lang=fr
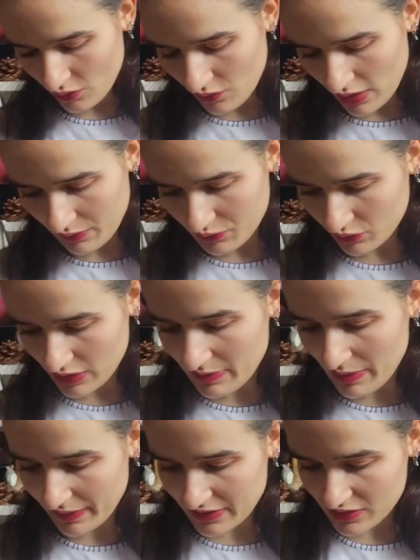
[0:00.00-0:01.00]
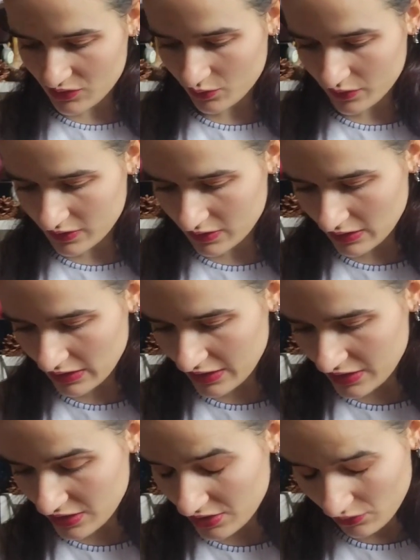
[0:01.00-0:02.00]
Voilà, parce qu'on aime la précision ici. Et
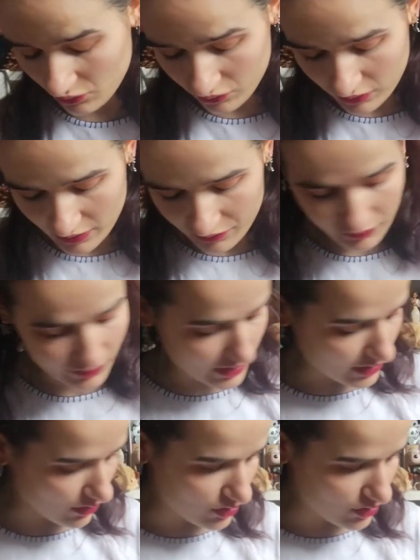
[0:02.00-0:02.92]
là, il est déjà tout défoncé.